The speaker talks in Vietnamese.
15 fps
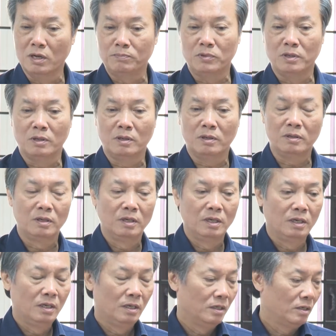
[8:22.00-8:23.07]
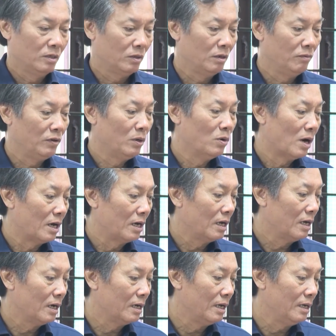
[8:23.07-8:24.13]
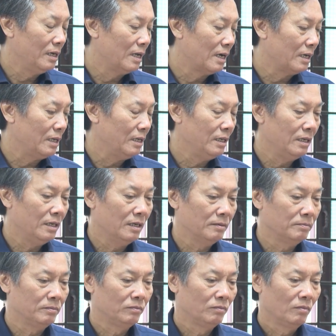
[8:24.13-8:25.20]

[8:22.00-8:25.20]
của Hội đồng Nhân dân tỉnh đã tổ chức 26 đoàn giám sát